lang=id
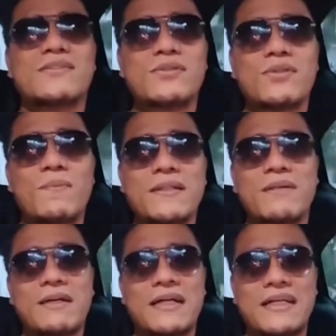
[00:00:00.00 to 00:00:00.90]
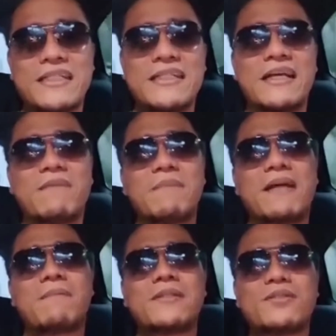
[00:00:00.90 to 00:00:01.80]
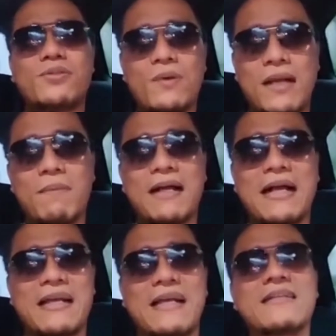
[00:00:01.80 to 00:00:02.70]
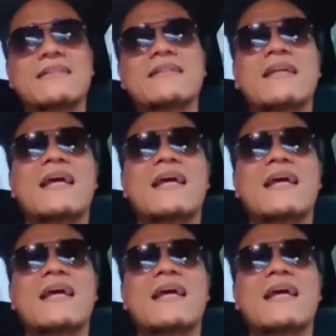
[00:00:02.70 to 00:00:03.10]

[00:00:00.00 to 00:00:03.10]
Saya justru berterima kasih dengan para penjual makanan